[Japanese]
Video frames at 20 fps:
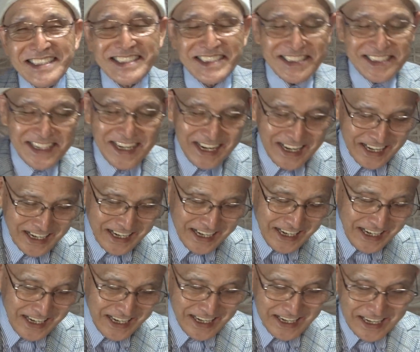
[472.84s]
い
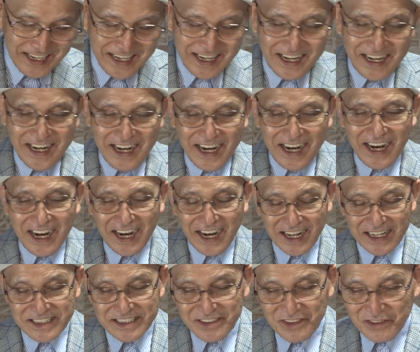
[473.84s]
や
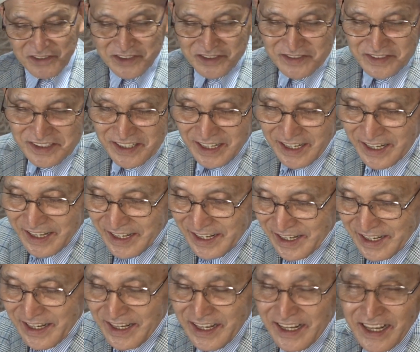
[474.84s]
はっと言うんで、
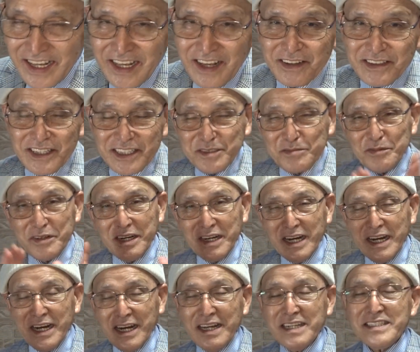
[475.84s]
えー、私も
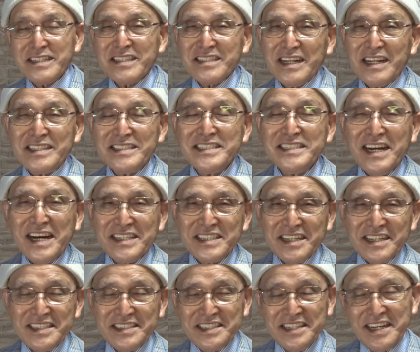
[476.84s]
歯医者さんに歯医
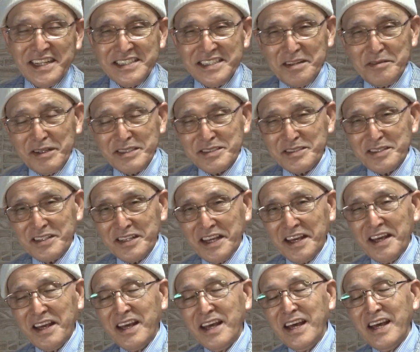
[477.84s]
者さんでやってますの
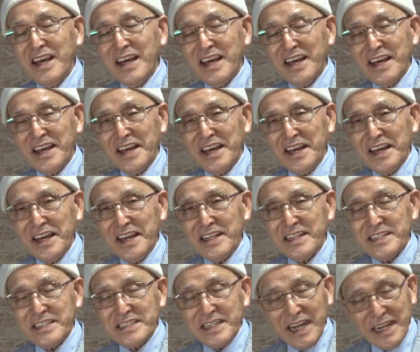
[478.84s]
で、
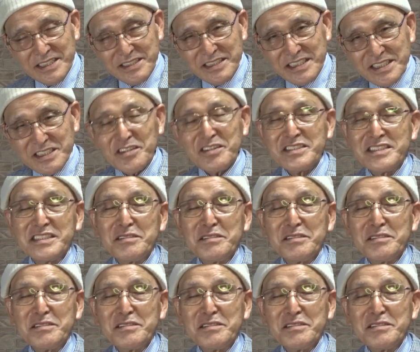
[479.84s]
えー、1ヶ月に一度行っ